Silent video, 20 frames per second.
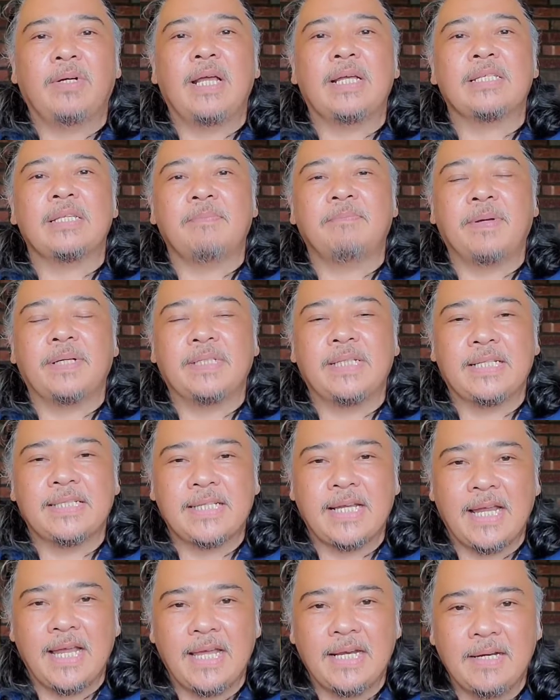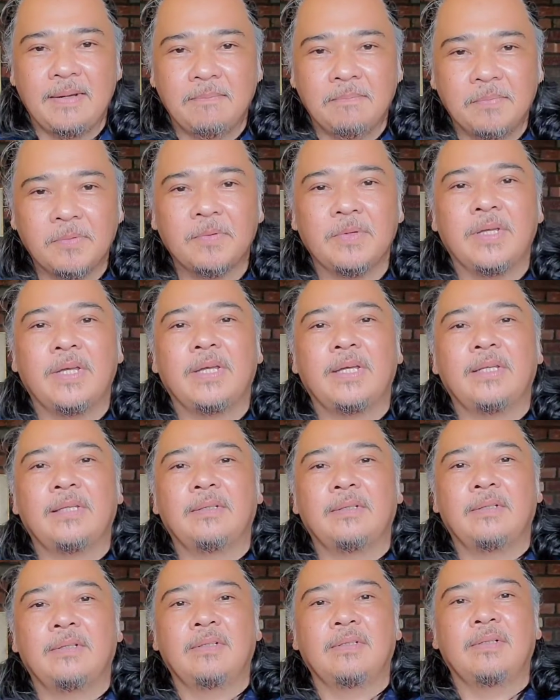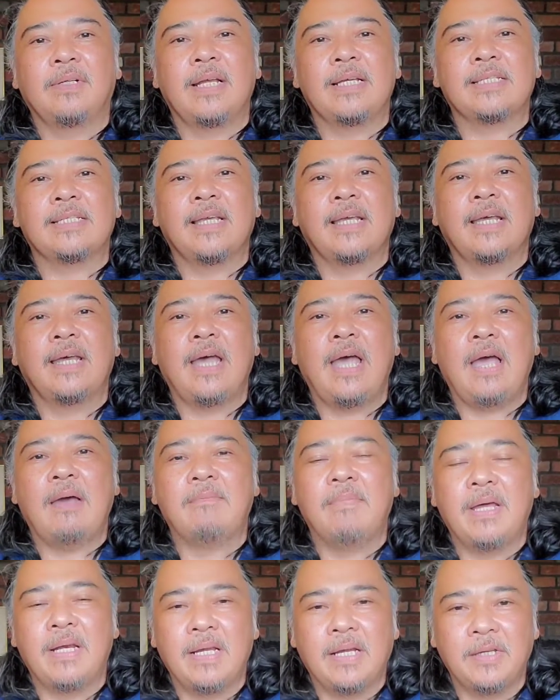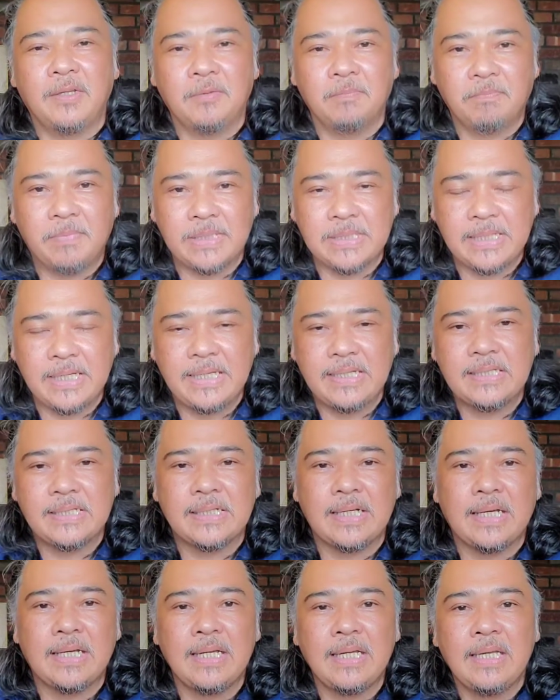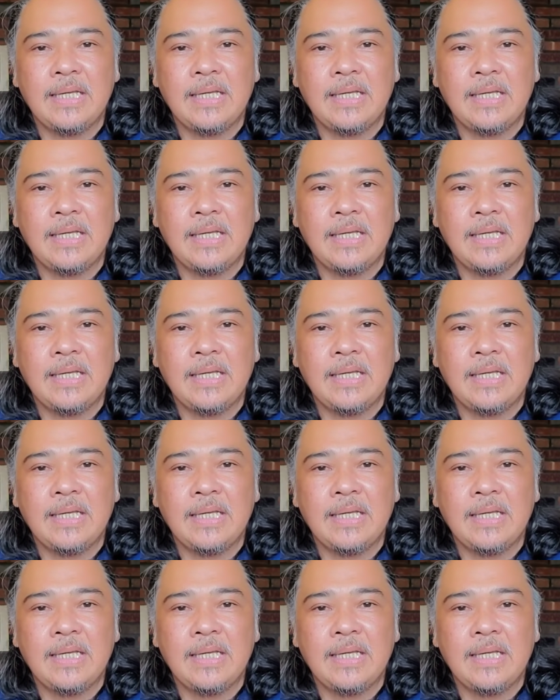nasa pagtsatsaga lang po yan, no? nasa haba ng iyong pasensya.